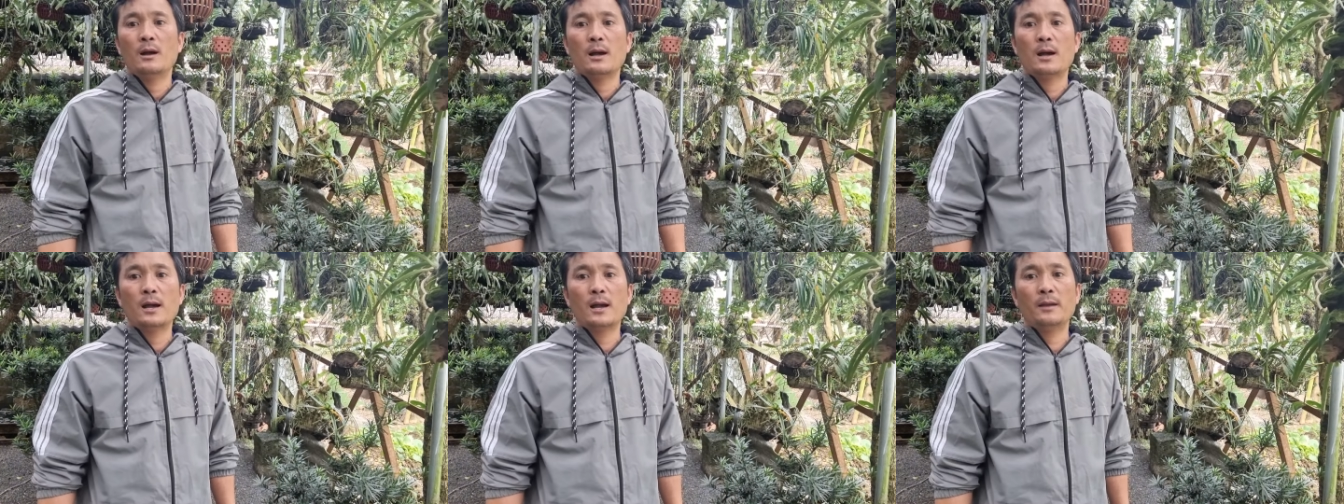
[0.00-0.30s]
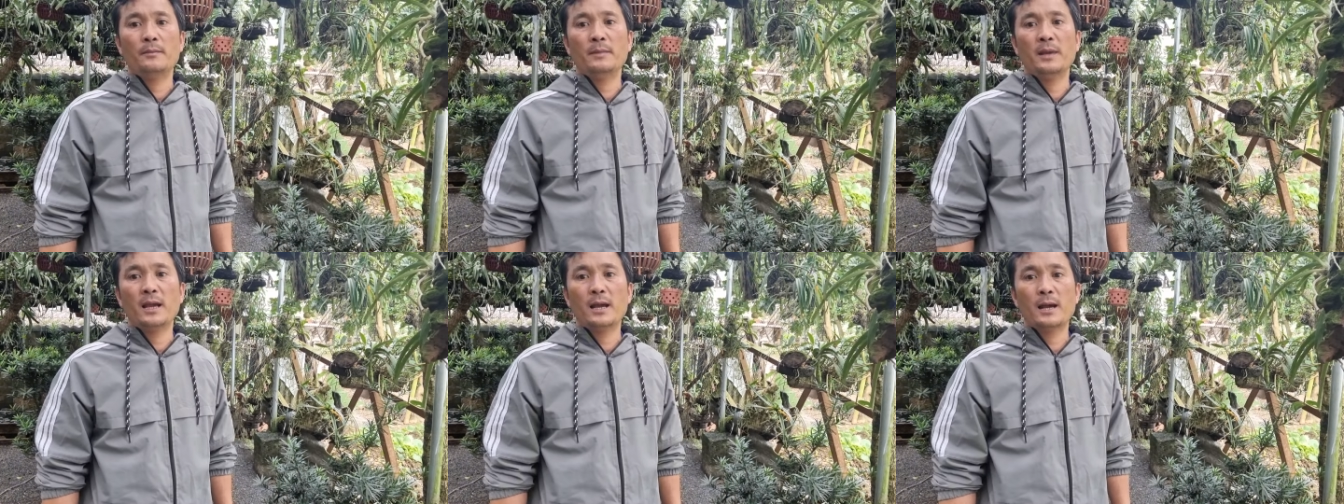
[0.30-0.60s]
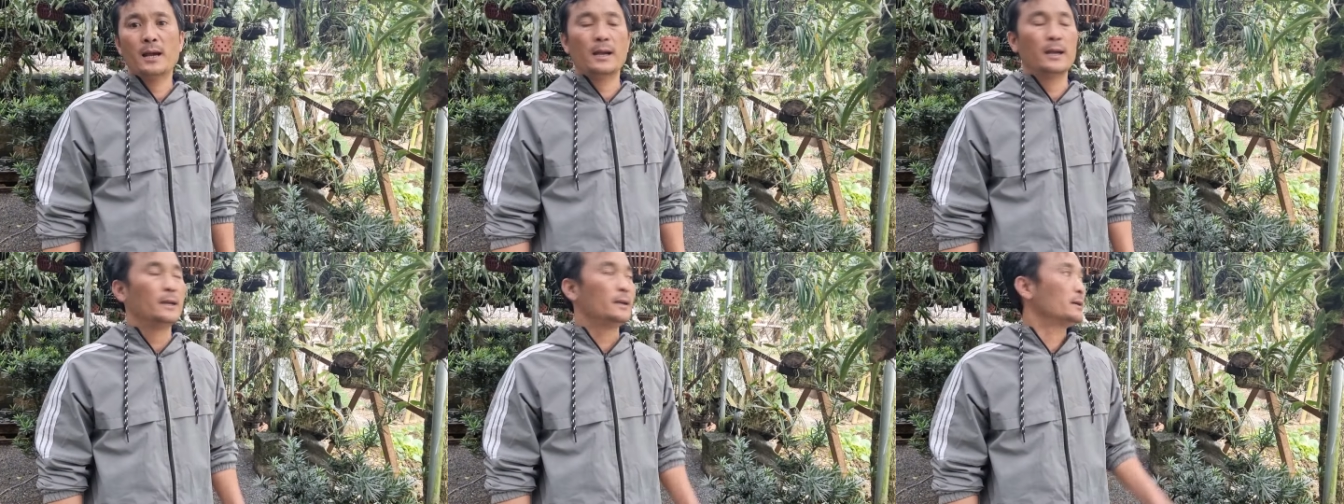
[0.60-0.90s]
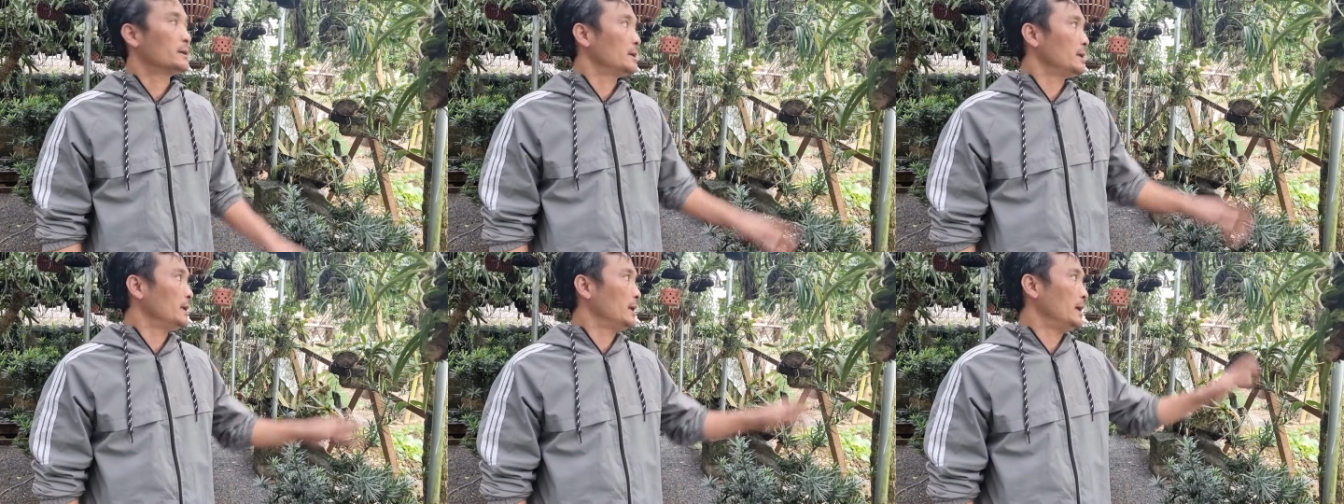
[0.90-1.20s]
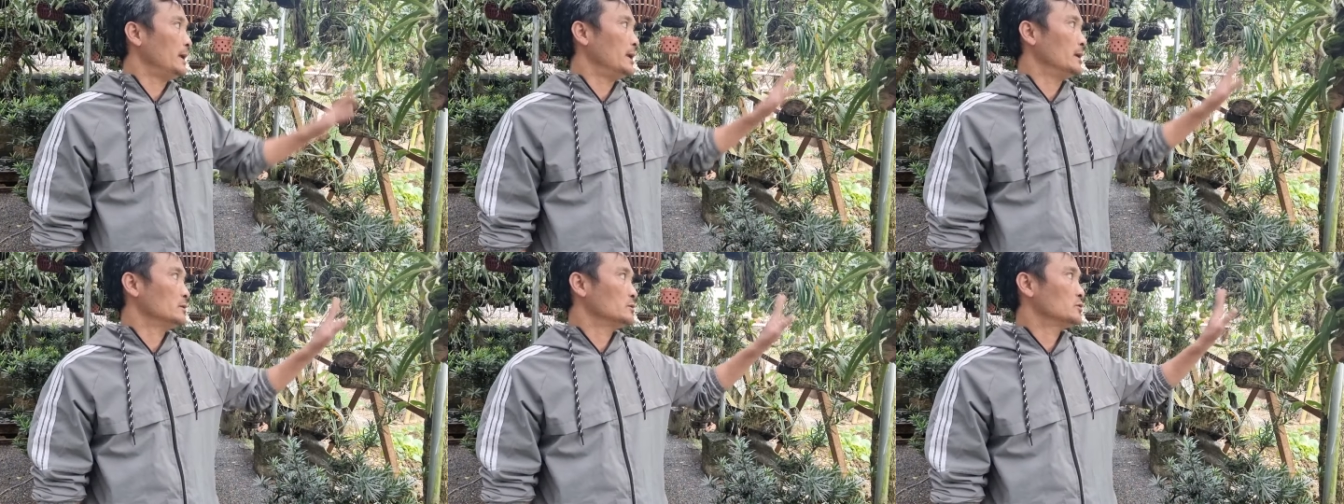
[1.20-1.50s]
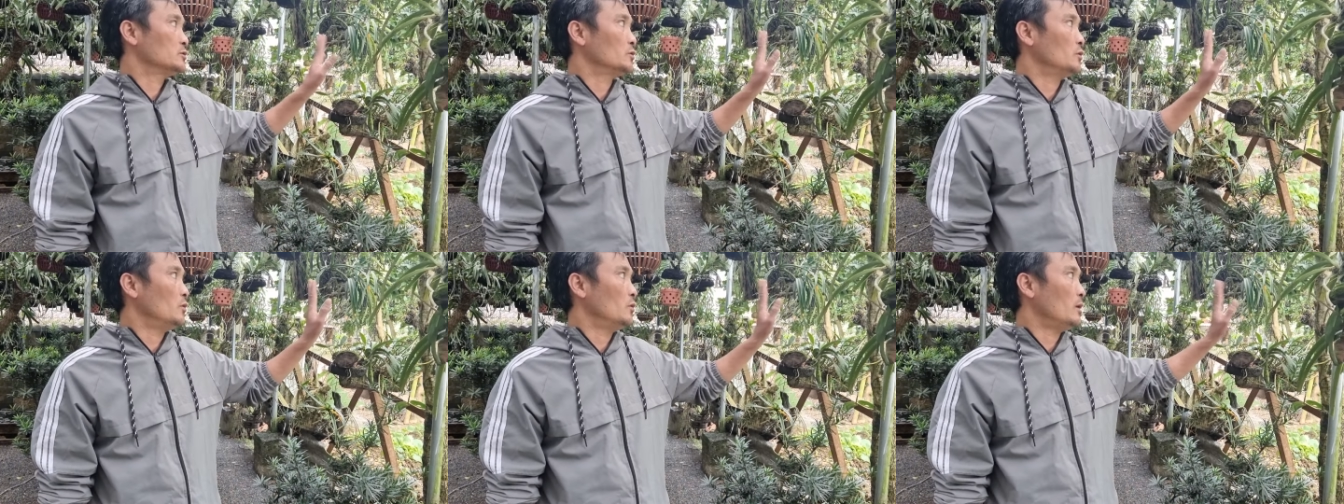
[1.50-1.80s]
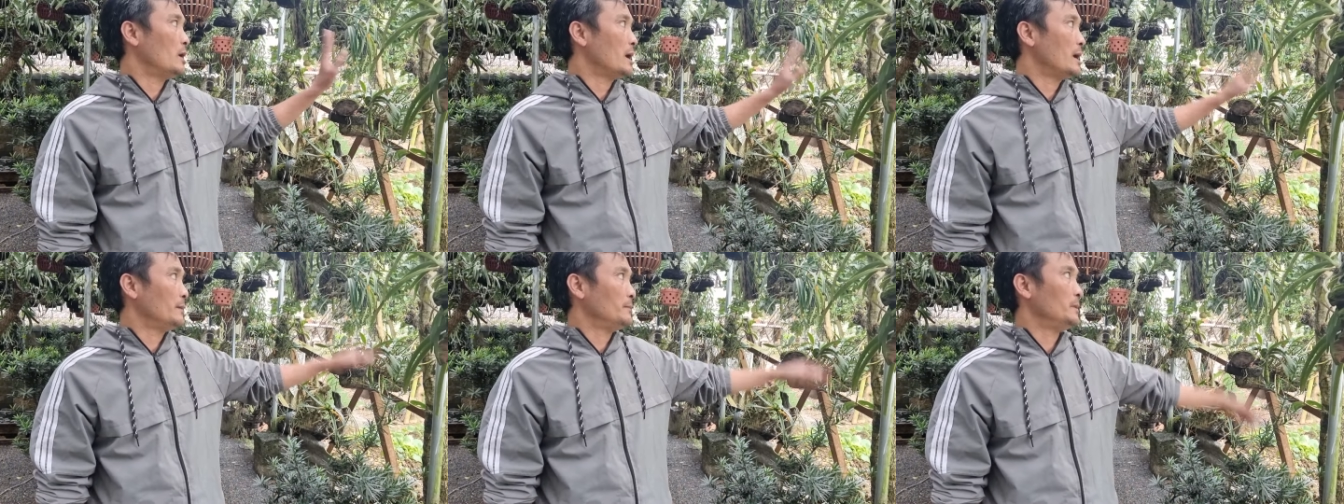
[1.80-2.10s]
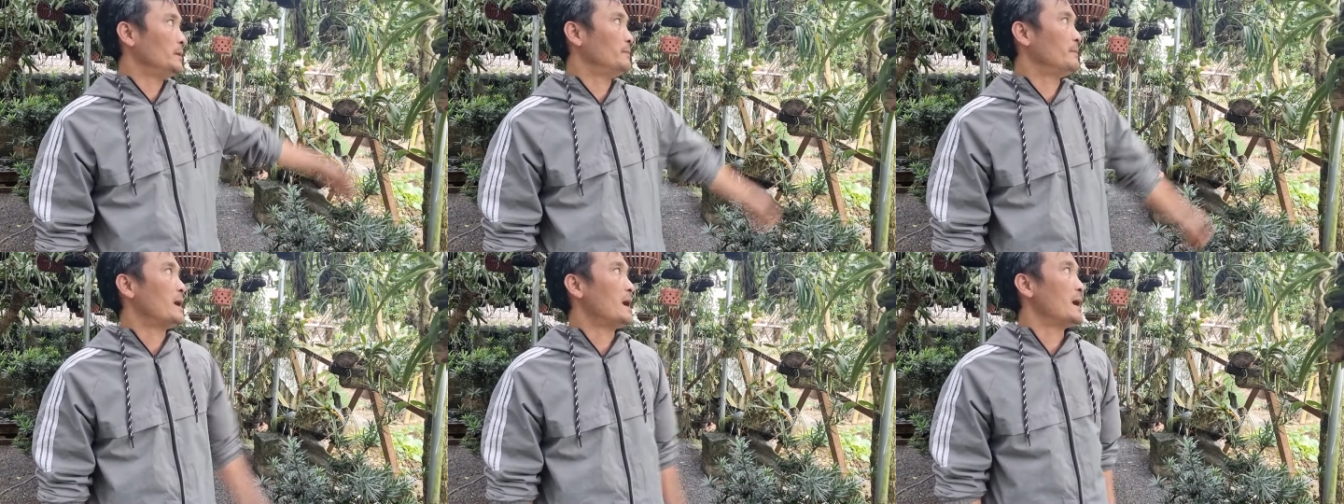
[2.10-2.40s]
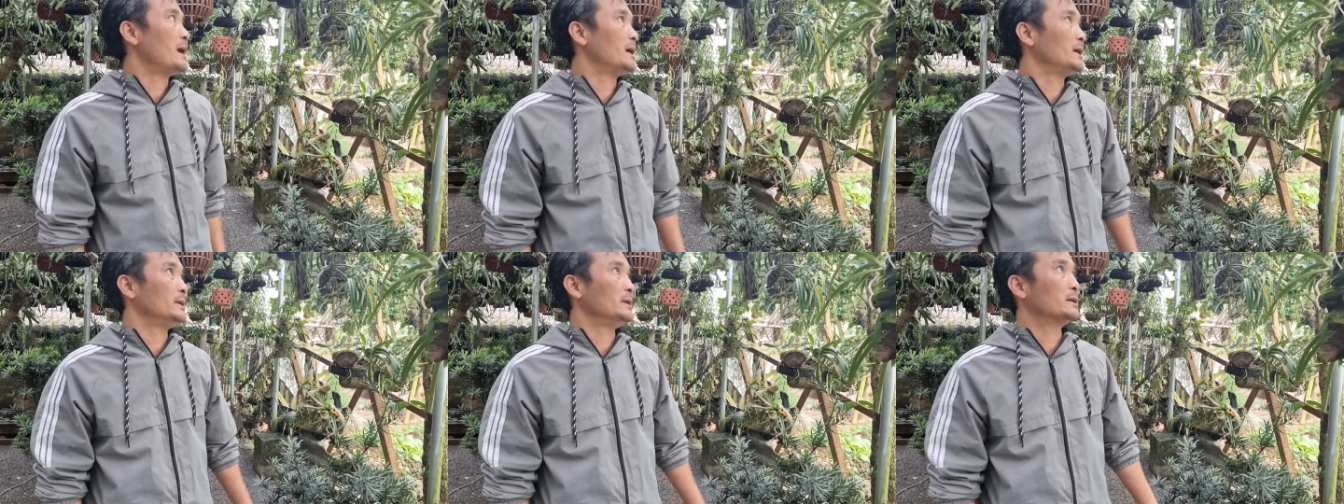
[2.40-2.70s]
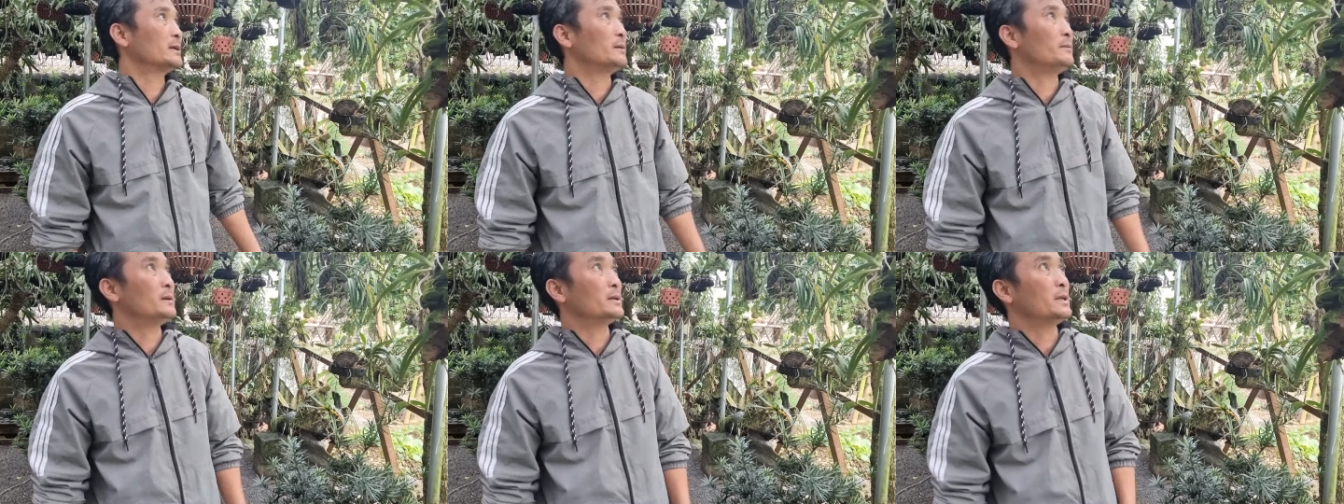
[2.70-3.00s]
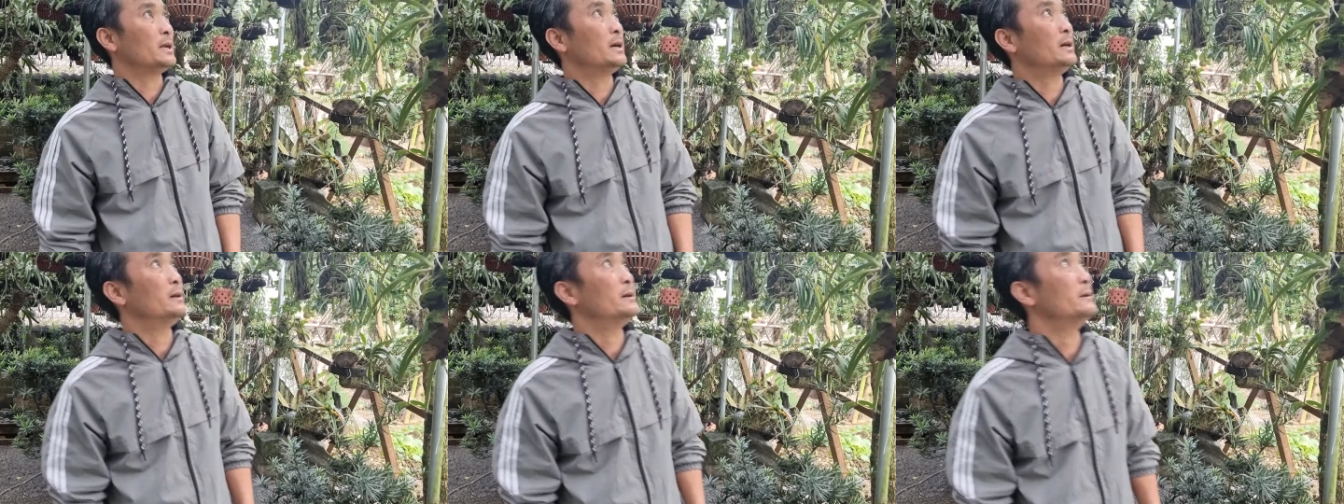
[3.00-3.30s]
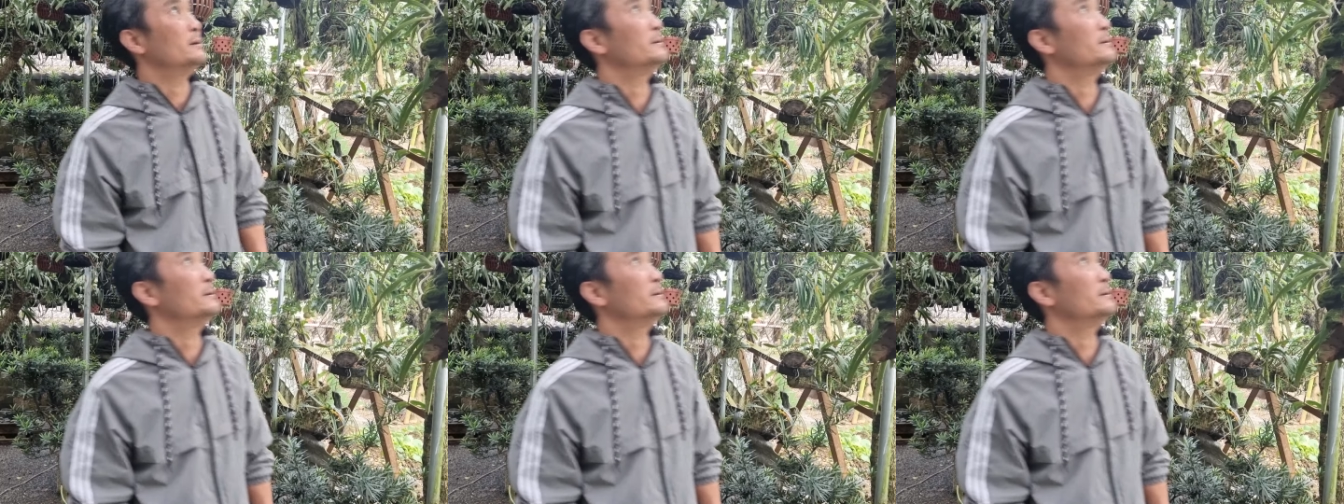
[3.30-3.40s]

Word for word: 22 cái này là số 23 nha các bác nhá